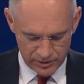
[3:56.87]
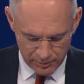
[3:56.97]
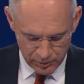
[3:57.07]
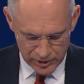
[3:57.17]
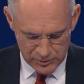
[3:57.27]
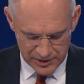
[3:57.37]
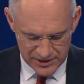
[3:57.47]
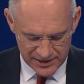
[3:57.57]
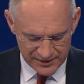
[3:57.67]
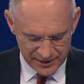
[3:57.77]
Und der Herr
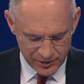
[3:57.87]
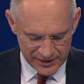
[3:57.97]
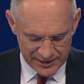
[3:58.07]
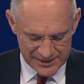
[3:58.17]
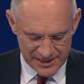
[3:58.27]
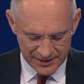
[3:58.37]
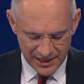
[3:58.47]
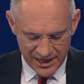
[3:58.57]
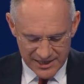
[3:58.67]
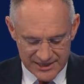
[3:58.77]
Bundespräsident hat heute gesagt,
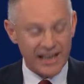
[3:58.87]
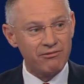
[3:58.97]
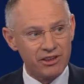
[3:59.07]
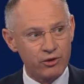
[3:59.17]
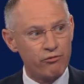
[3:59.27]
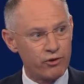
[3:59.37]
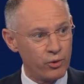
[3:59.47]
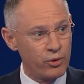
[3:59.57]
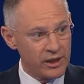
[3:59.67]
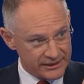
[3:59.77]
seien wir doch
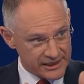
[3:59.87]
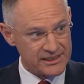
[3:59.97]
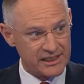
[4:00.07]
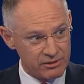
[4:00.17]
froh, dass